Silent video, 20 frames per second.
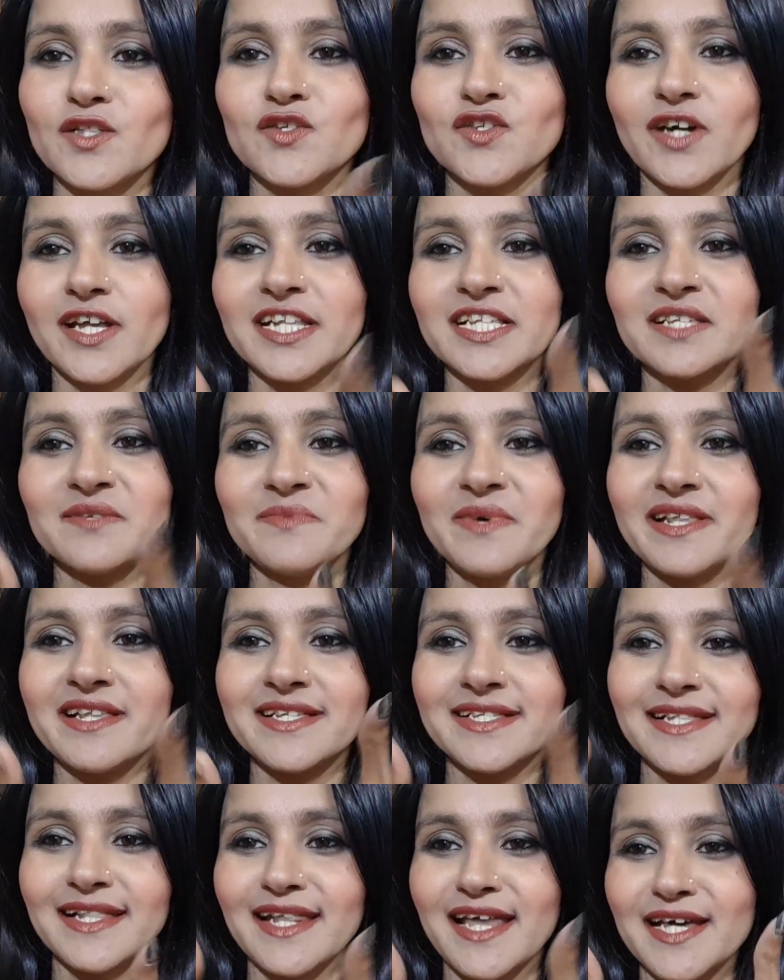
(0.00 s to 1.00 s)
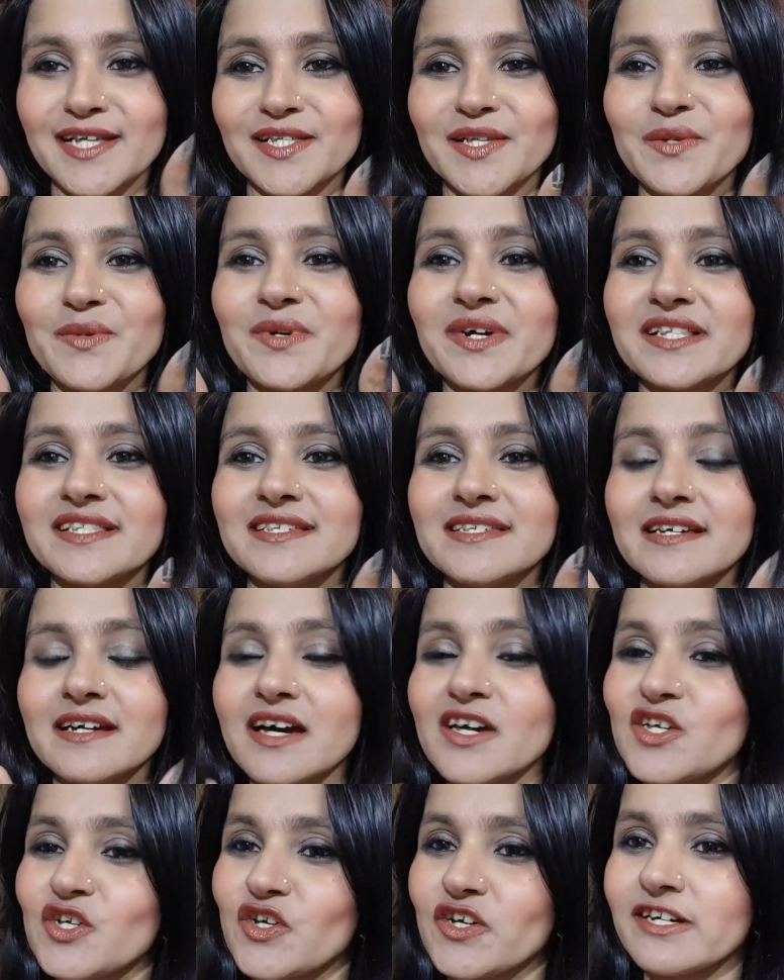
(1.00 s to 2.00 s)
तो जाने से पहले इसे लाइक ज़रूर कर
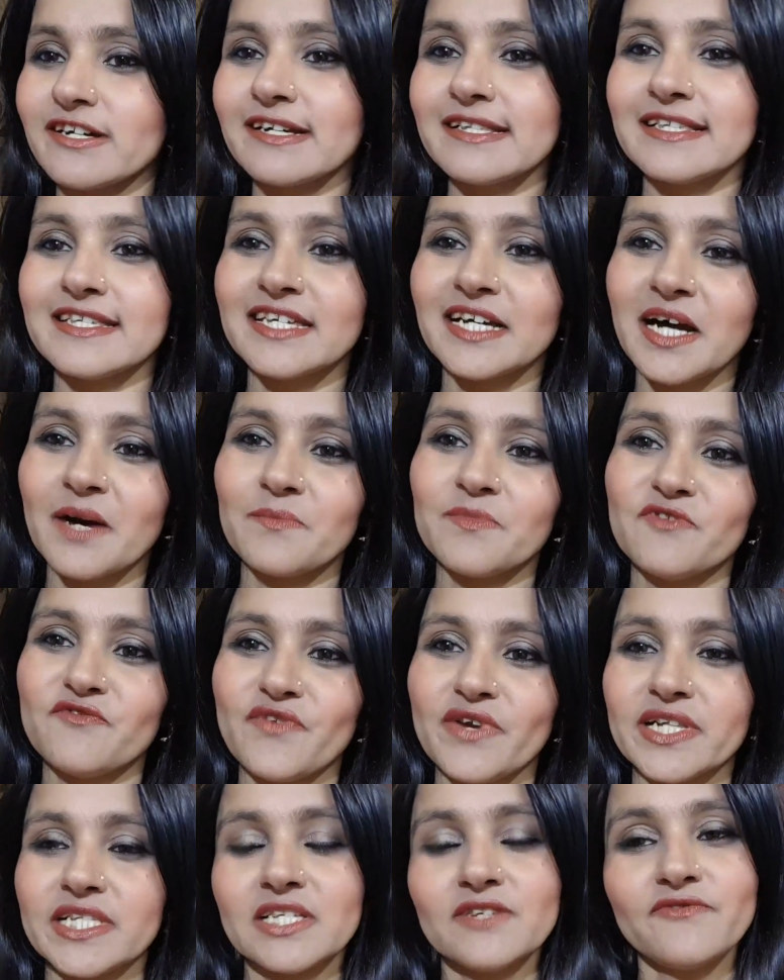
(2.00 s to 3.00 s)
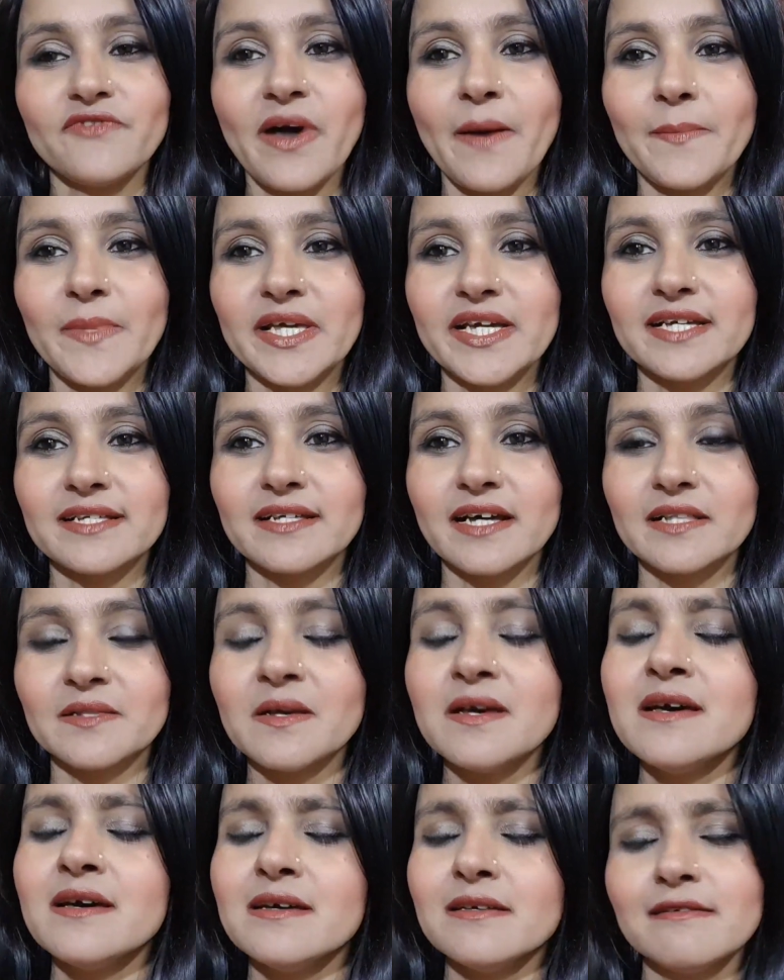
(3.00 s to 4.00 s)
दीजिएगा शेयर कर दीजिएगा अपने फ्रेंड्स एंड फैमिली के साथ
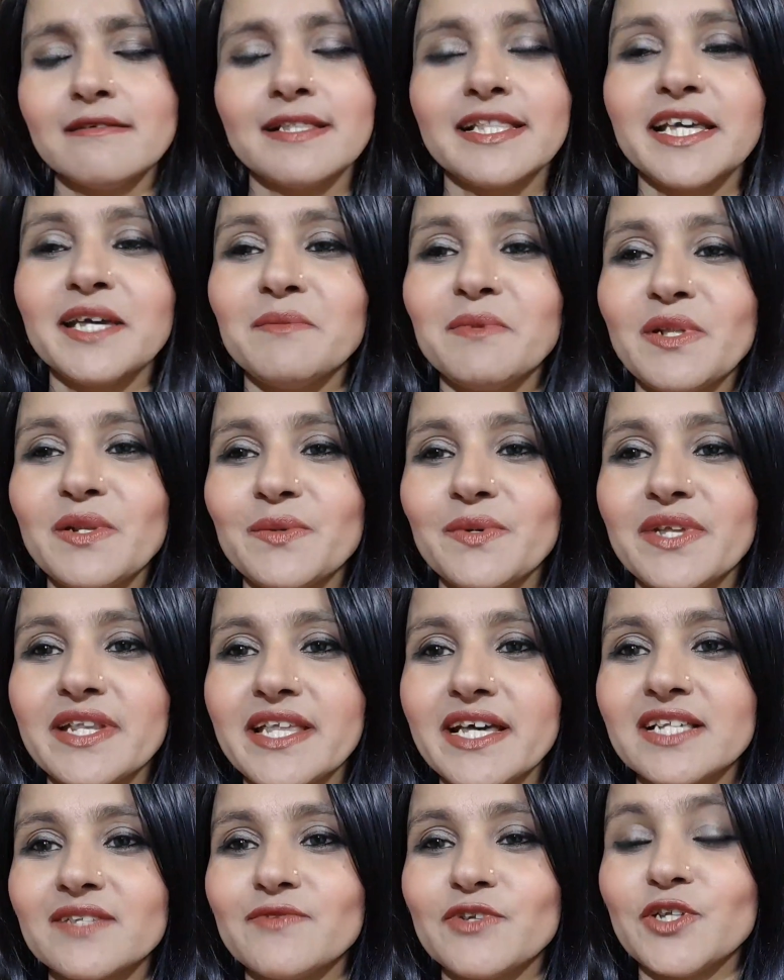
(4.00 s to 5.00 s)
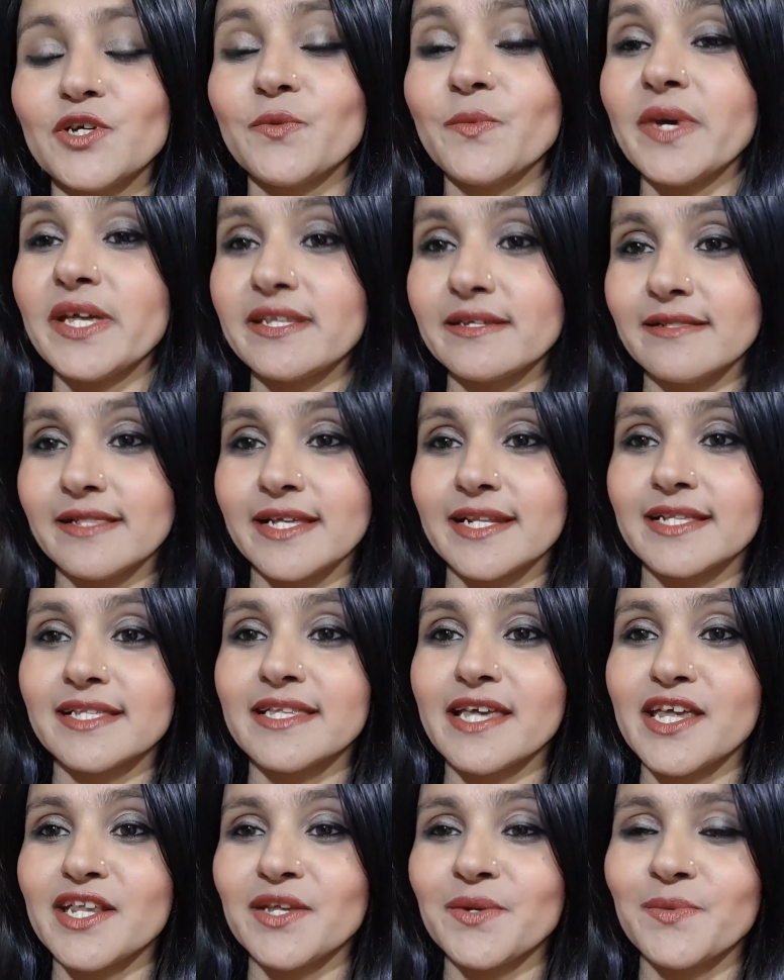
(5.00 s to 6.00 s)
जल्दी ही मिलूंगे नेक्स्ट वीडियो में जल्द एंड
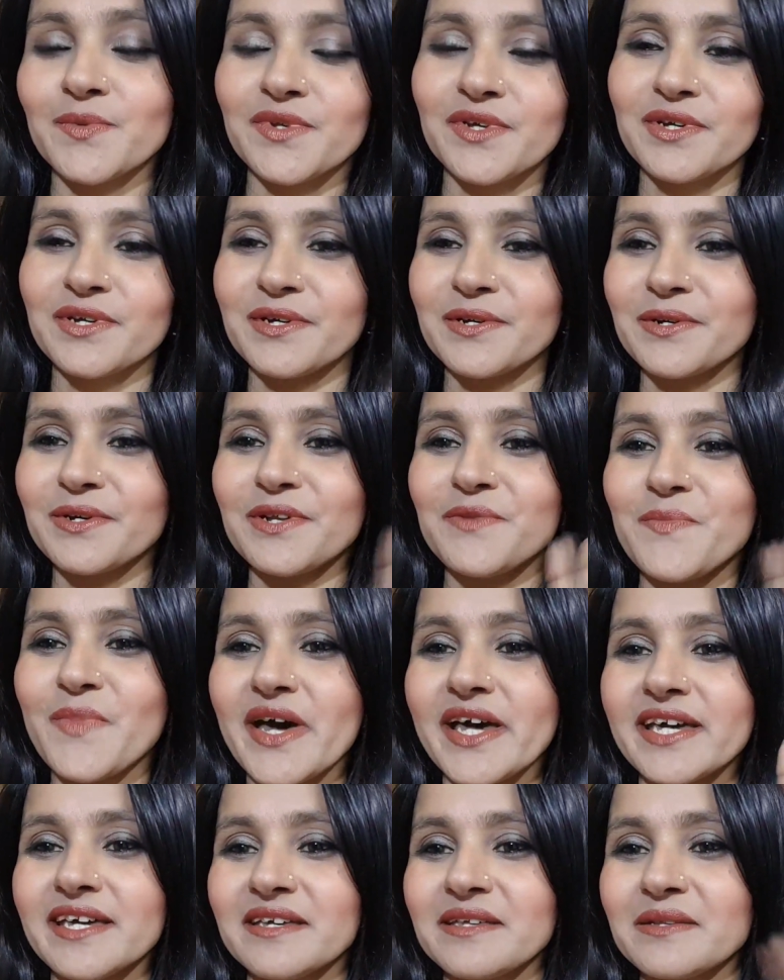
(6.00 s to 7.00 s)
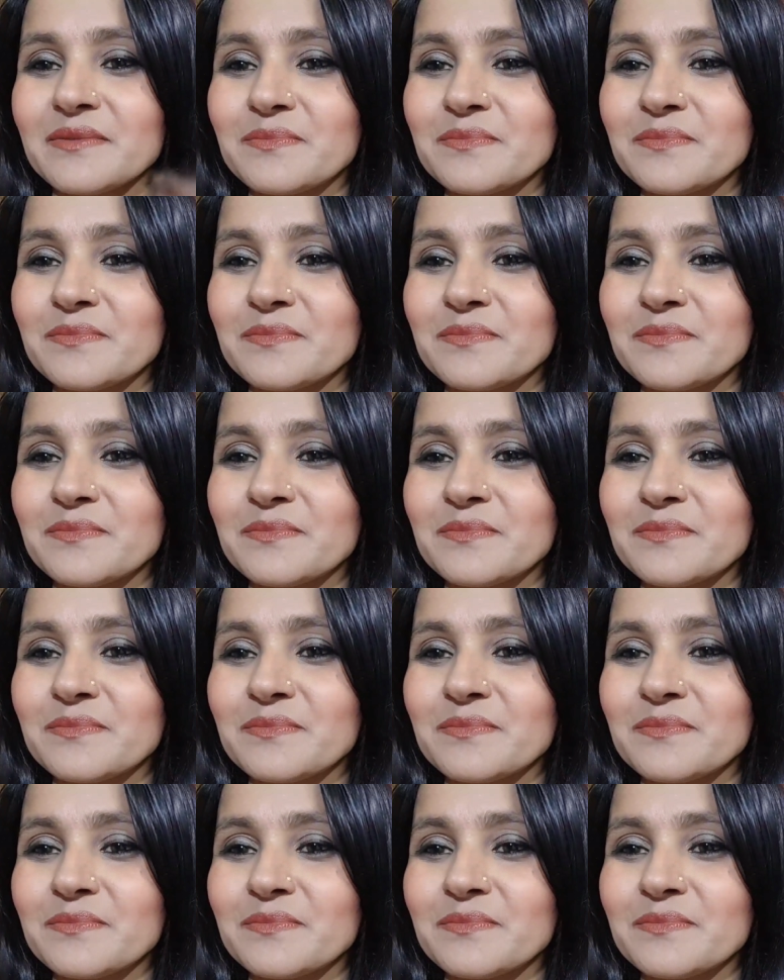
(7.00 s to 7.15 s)
स्टेट गुड बाय